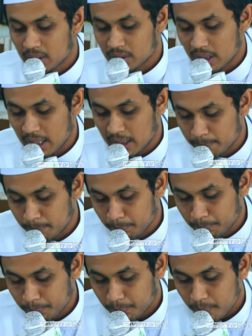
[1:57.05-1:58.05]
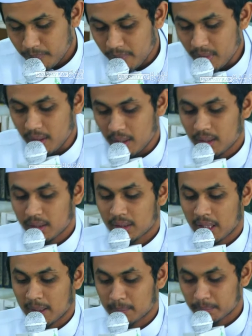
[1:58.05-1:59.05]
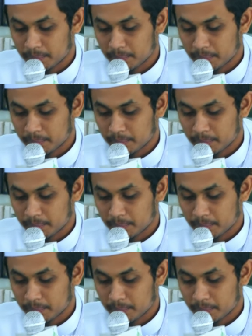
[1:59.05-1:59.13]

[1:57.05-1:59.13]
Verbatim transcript: salat 6